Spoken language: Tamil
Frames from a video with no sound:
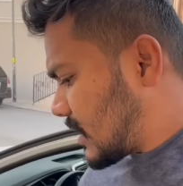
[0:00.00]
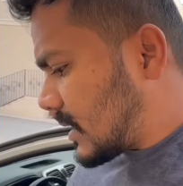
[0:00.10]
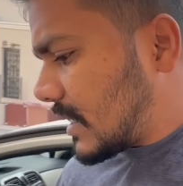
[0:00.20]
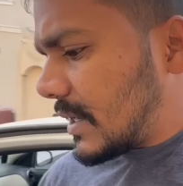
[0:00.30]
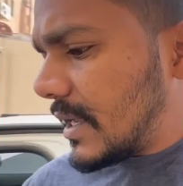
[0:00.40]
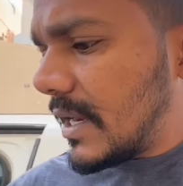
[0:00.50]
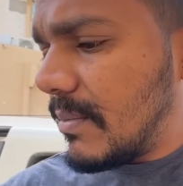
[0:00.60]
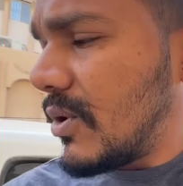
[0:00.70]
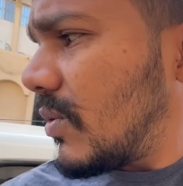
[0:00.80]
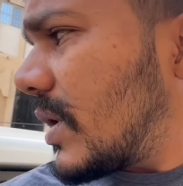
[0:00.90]
டக்கு டக்குன்னு
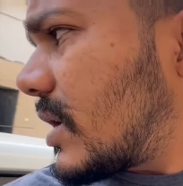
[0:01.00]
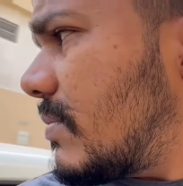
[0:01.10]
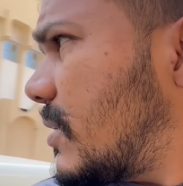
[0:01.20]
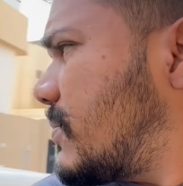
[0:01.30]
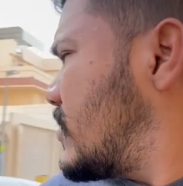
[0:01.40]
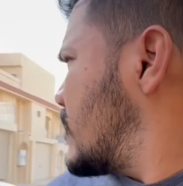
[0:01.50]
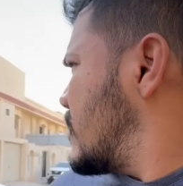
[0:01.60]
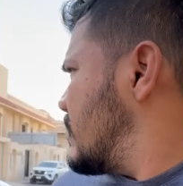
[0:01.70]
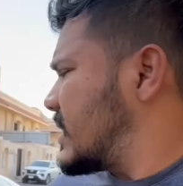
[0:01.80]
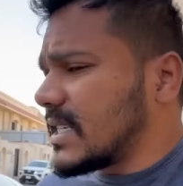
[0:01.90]
நம்மளோட ஒர்க்கை முடிப்போம்
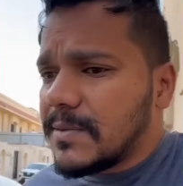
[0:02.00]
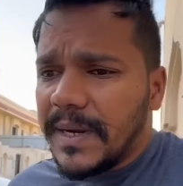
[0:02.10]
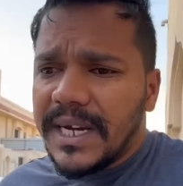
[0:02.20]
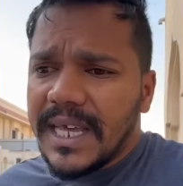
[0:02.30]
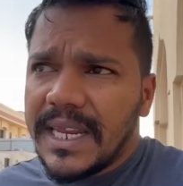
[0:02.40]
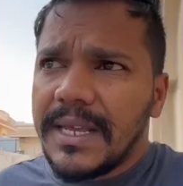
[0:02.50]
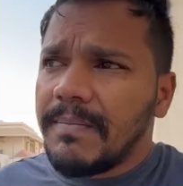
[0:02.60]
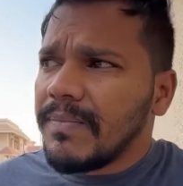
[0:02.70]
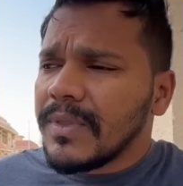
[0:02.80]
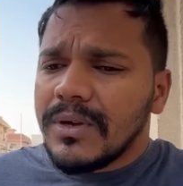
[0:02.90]
மெசேஜ் பண்ணிட்டாரு
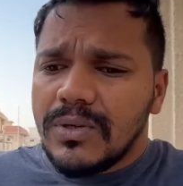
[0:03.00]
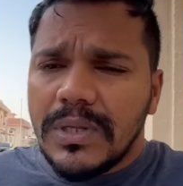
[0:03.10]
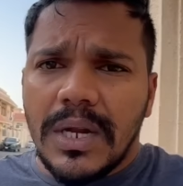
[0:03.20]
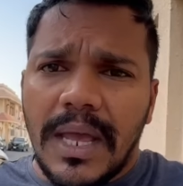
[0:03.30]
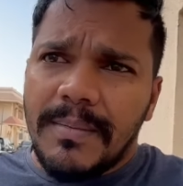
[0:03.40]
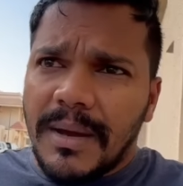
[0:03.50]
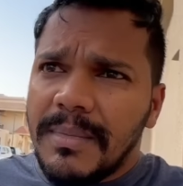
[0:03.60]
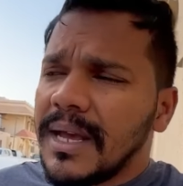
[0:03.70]
சுல்தான் ஐம் கம்மிங்